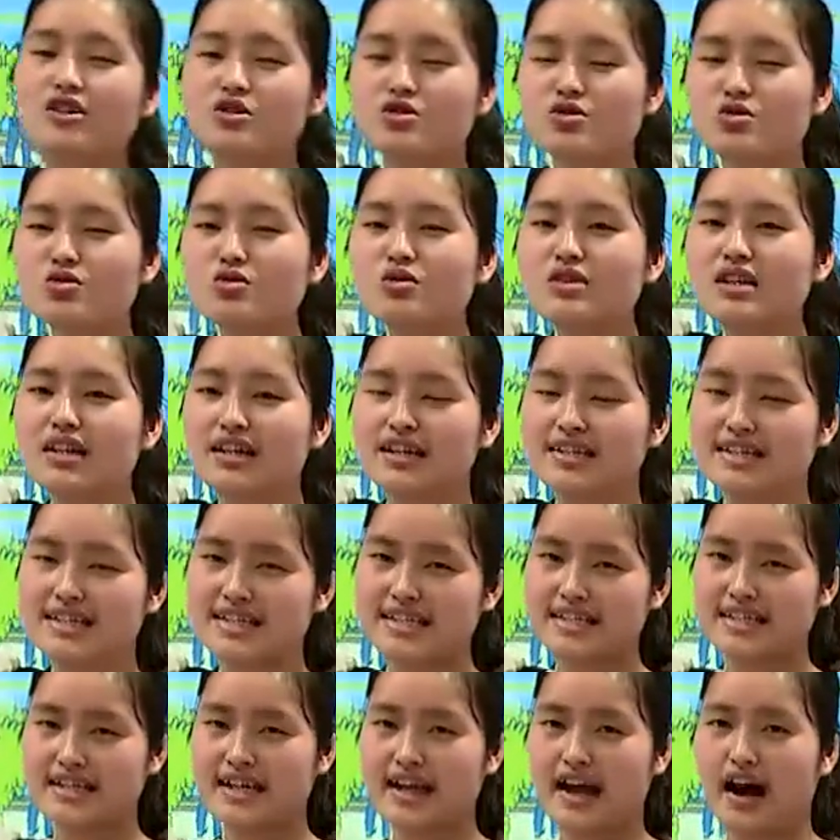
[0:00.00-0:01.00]
各租了
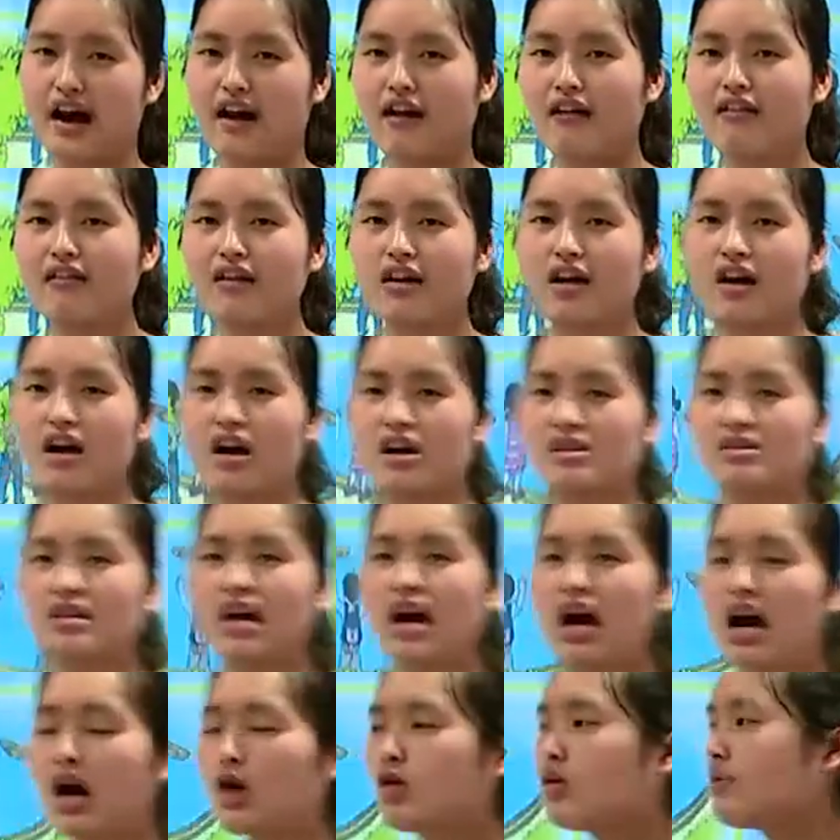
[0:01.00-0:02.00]
几条？
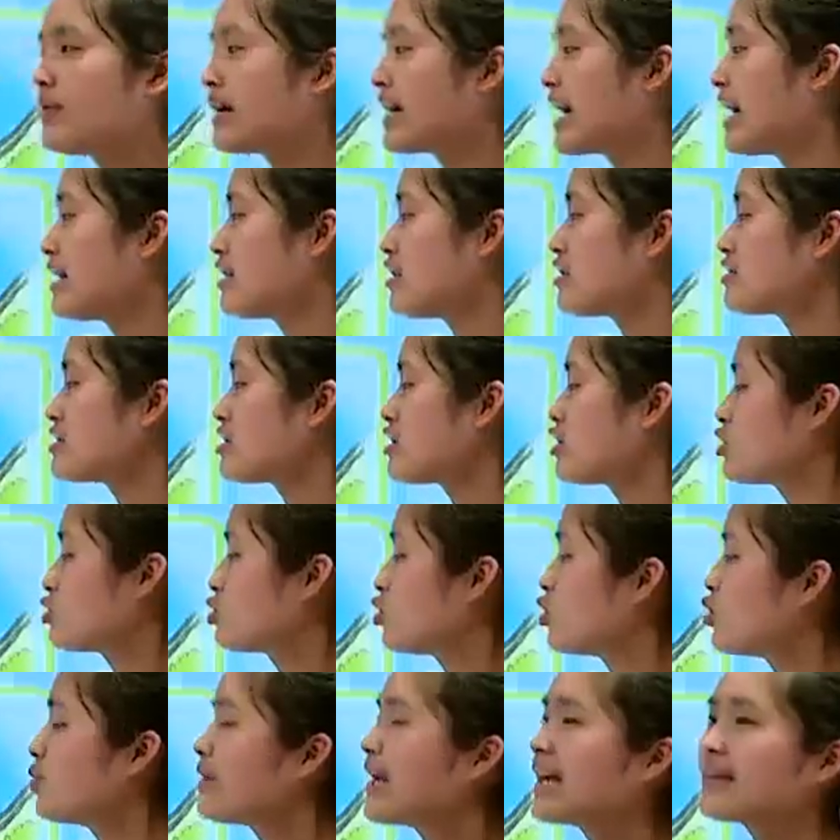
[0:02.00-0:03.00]
那而我们看到这个
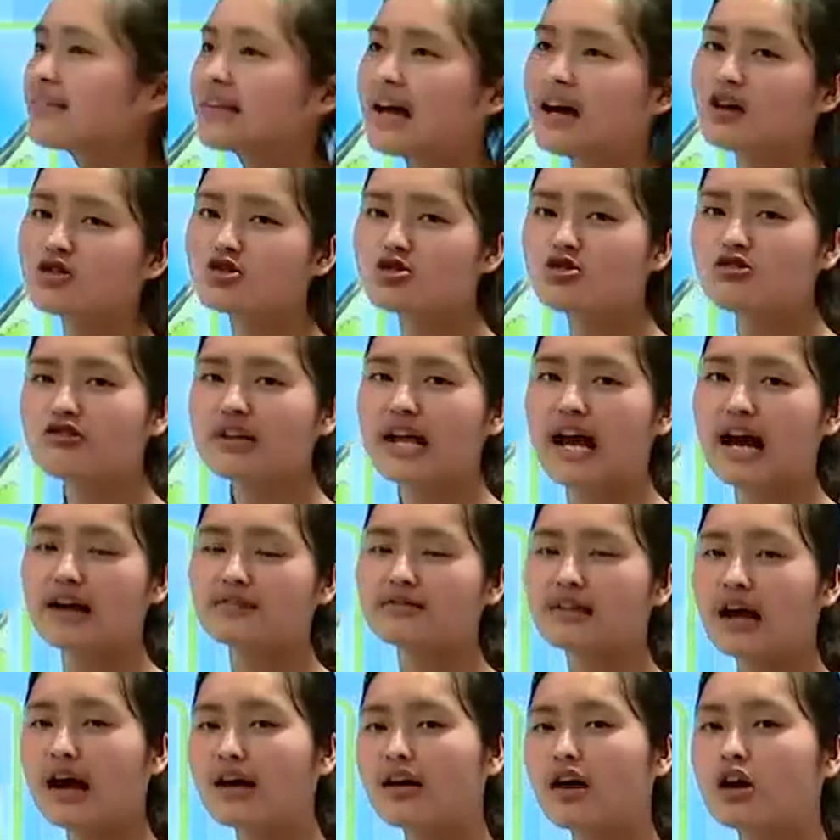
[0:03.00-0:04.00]
图片当中
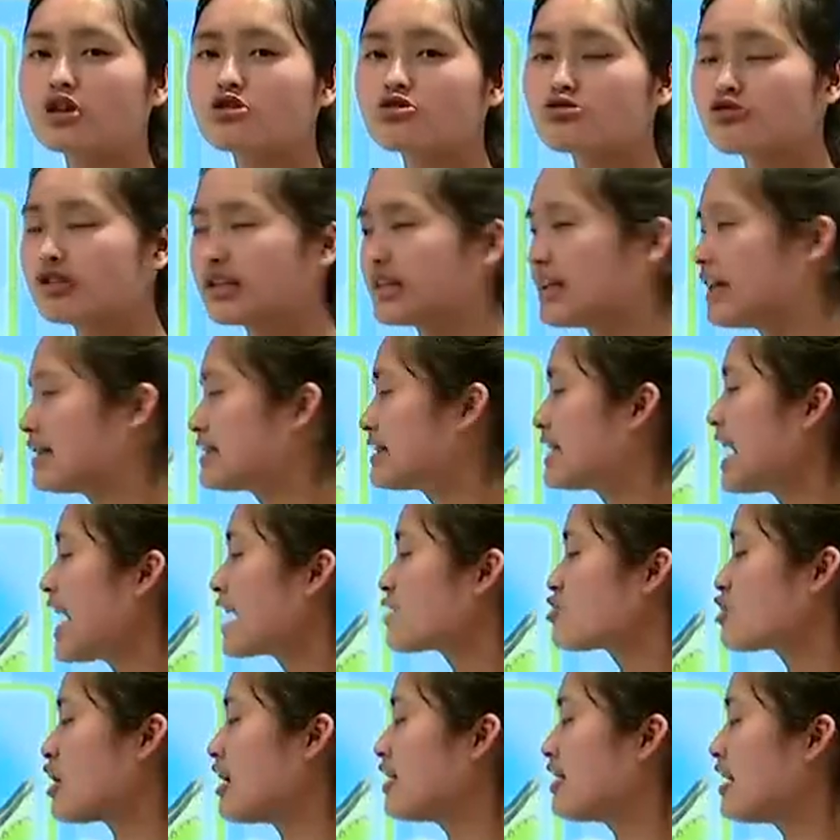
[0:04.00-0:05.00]
呀，它告诉你的
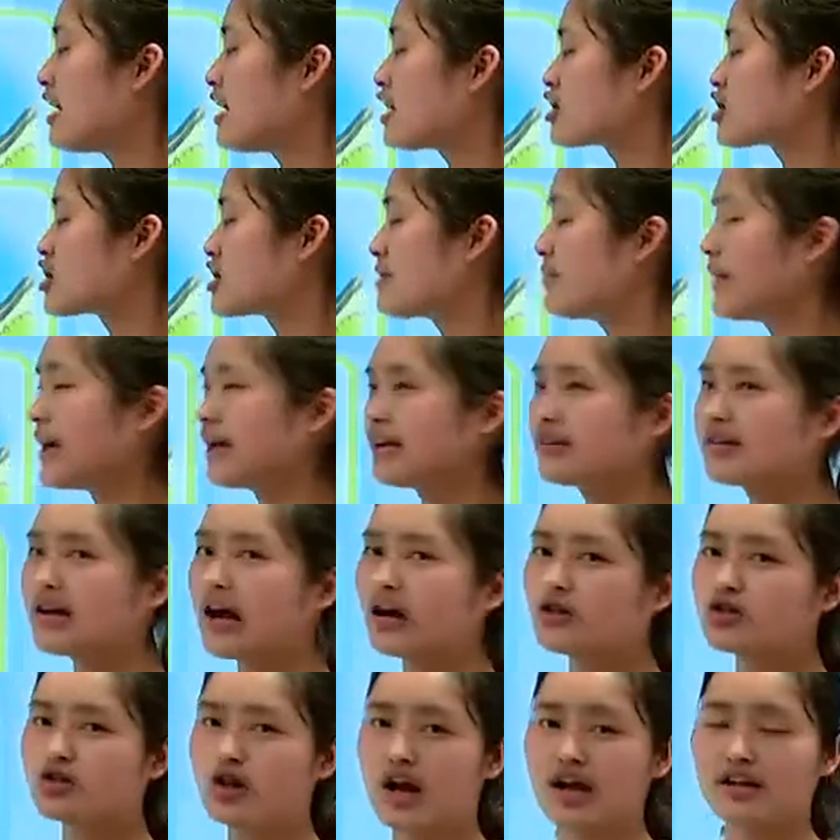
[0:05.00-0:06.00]
大船呢是每一
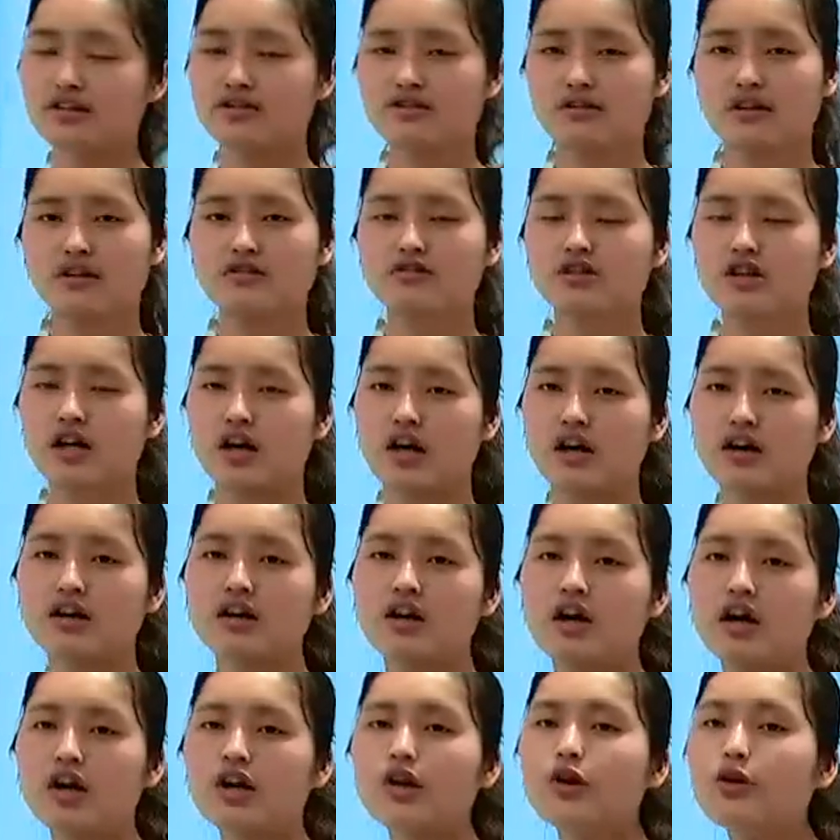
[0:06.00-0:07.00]
条船只能
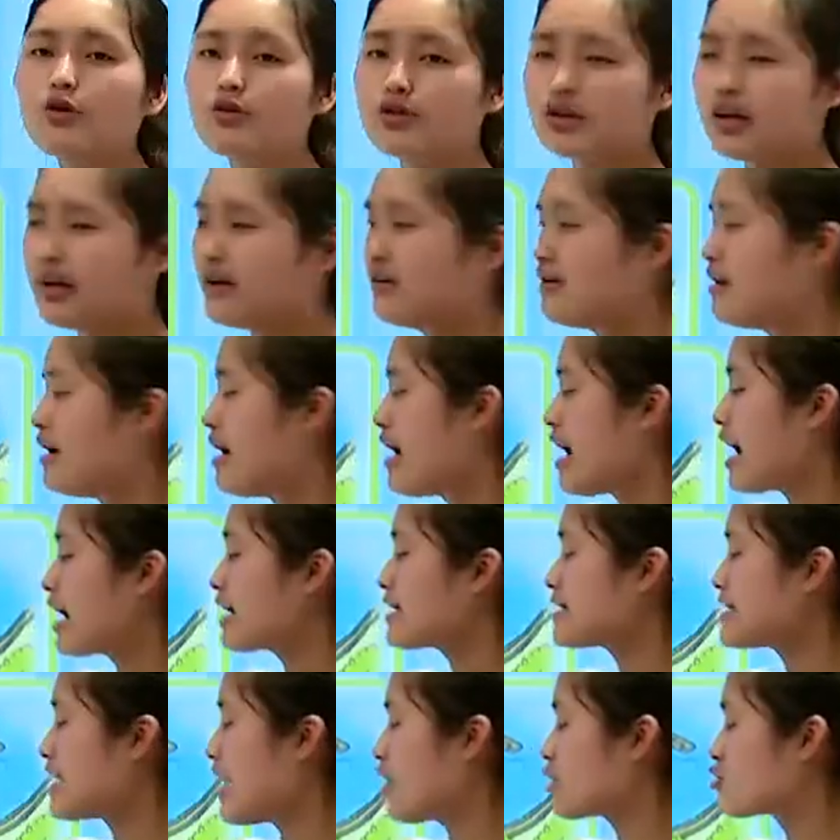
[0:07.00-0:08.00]
乘六人，
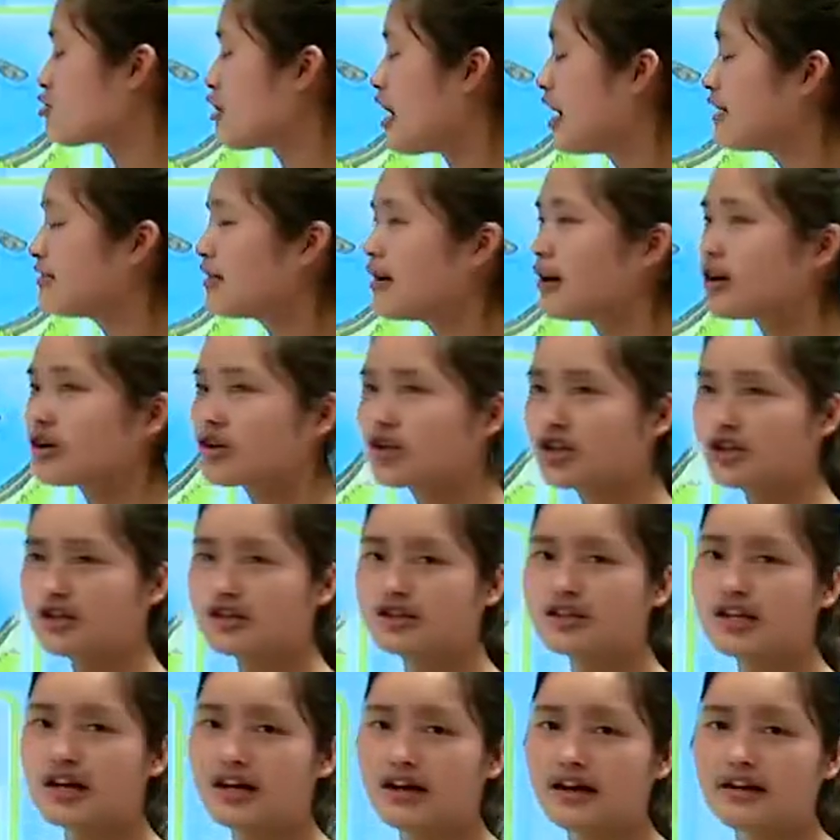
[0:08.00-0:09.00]
而小船呢
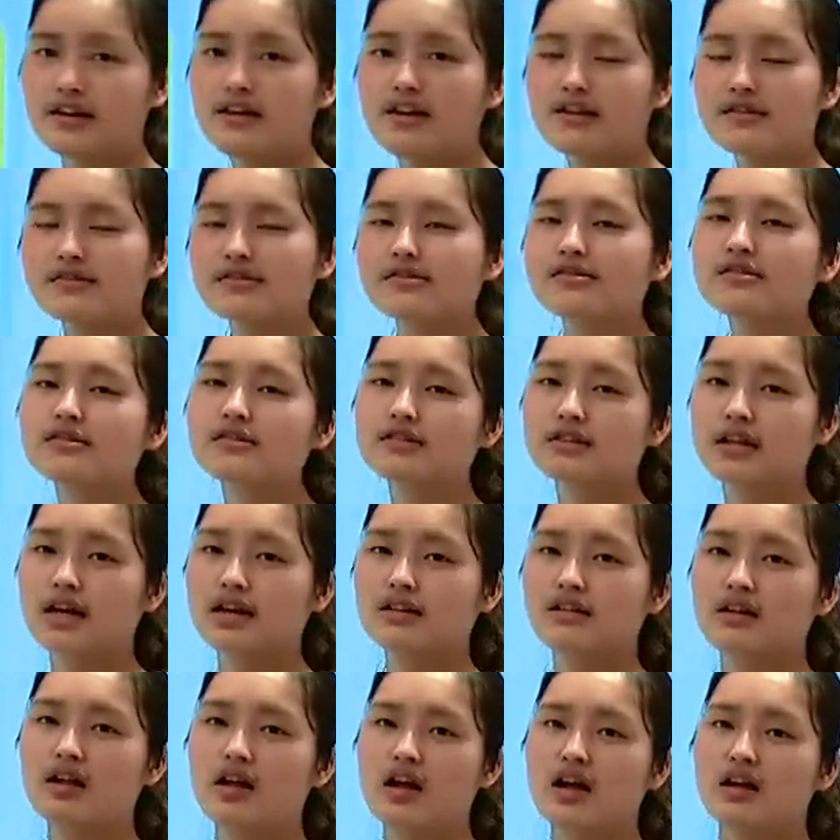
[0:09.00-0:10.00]
是乘四
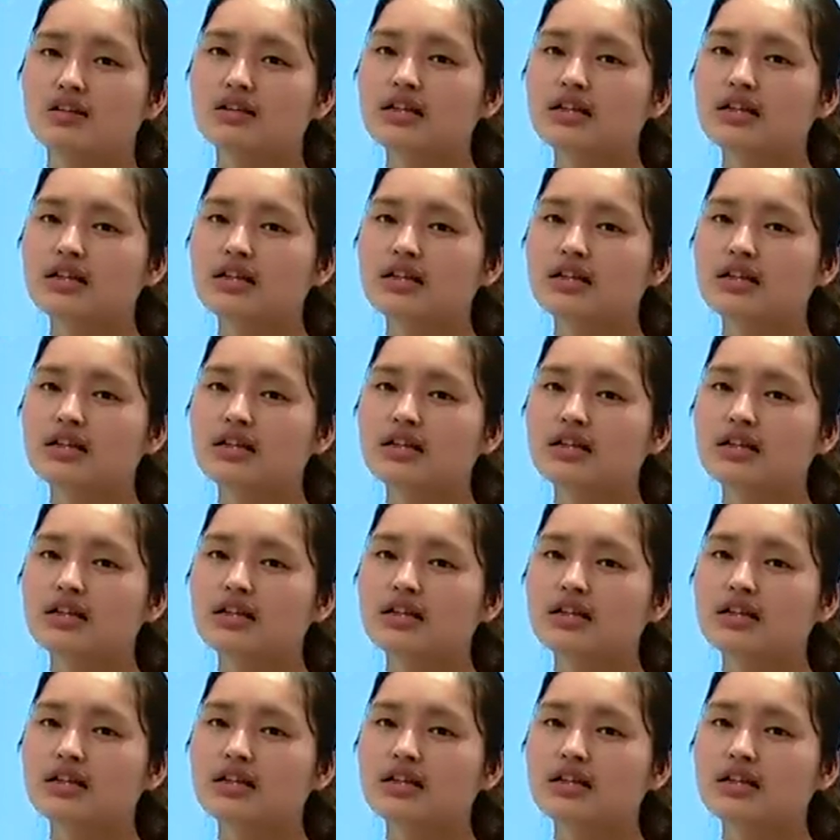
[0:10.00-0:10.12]
人。